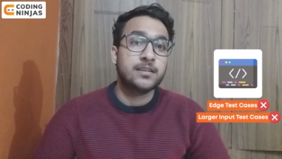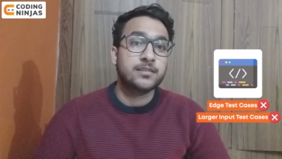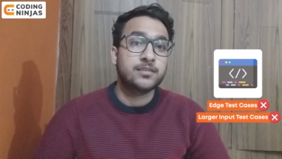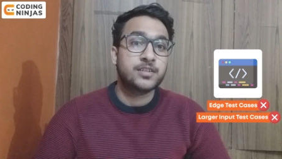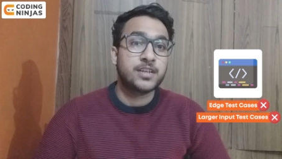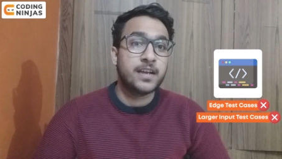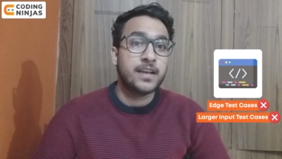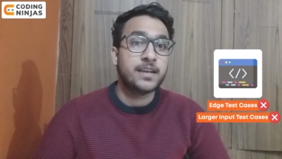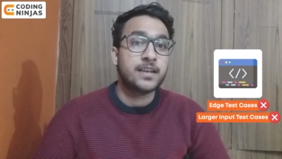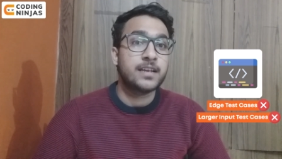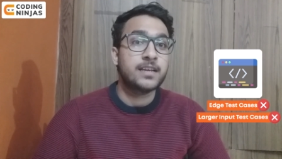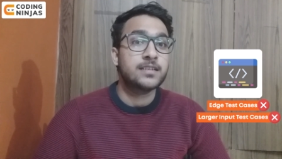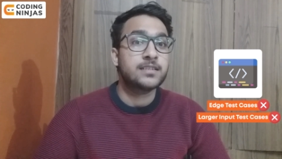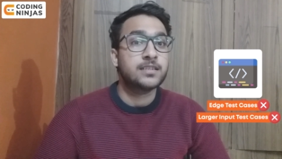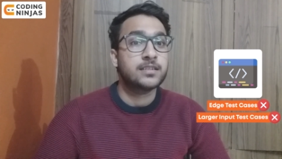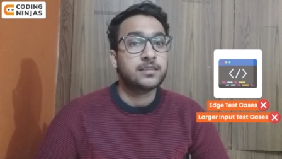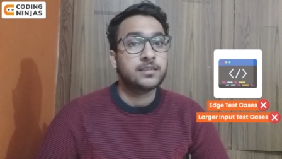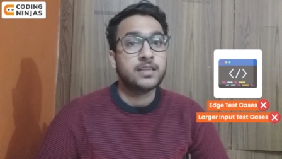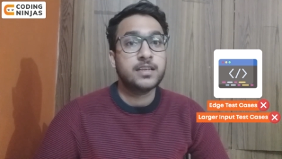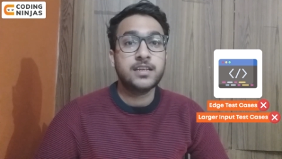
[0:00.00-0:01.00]
छः केस
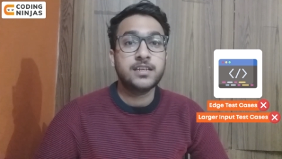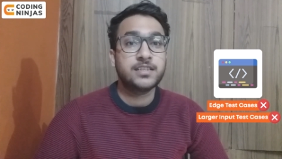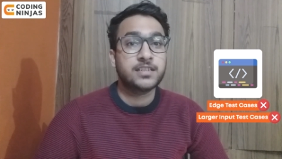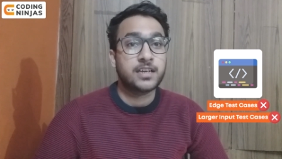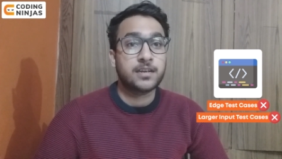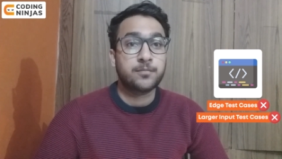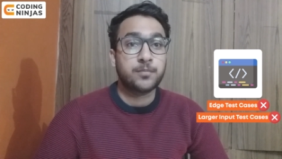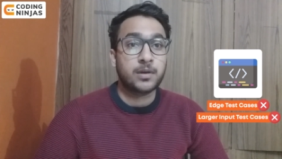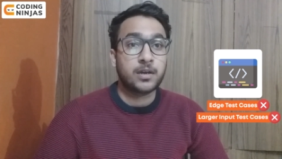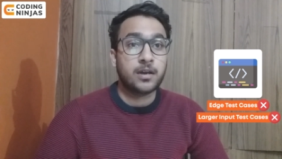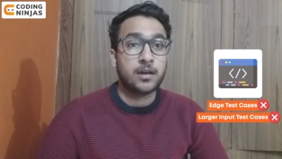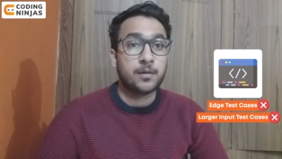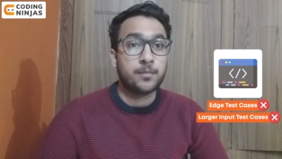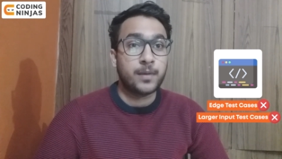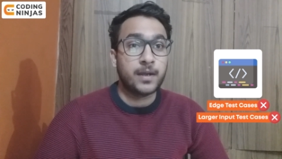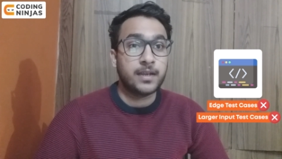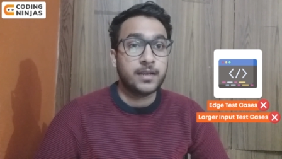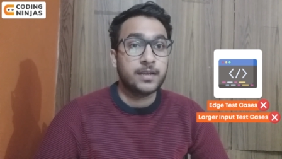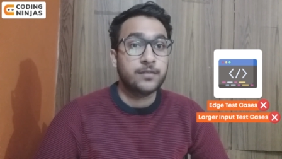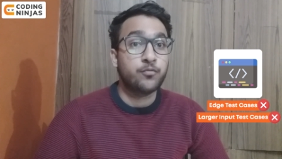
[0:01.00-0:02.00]
इतने ही चेक कर
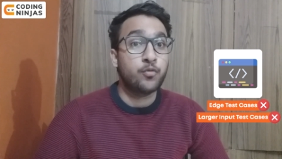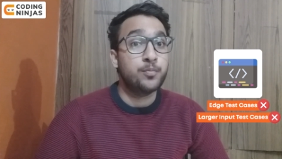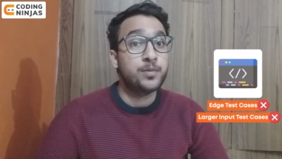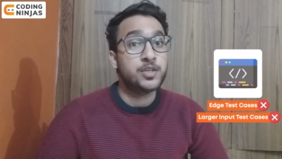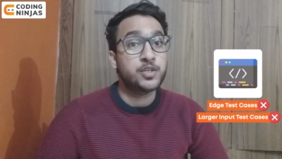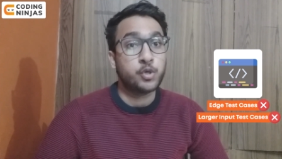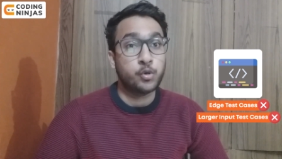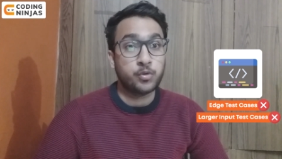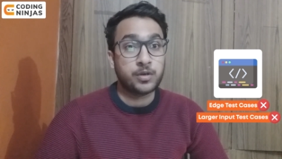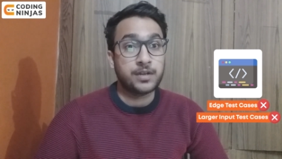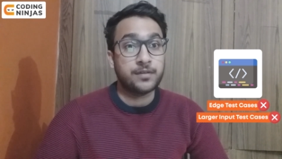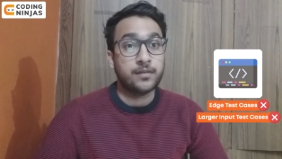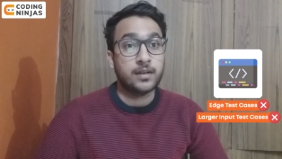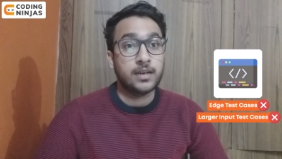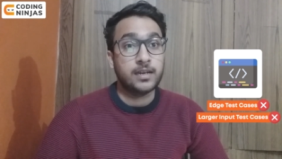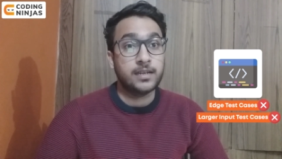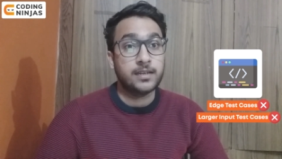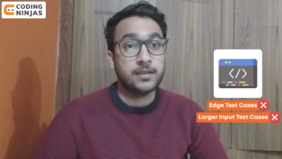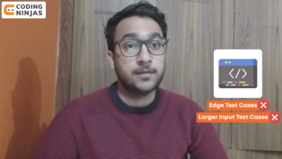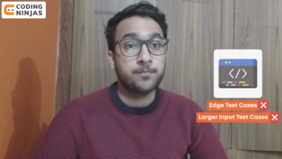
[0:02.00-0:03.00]
पाएंगे वो भी छोटे
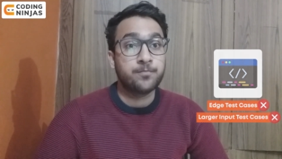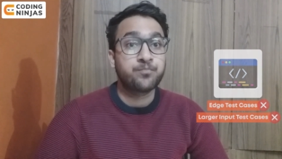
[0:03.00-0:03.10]
वाले ही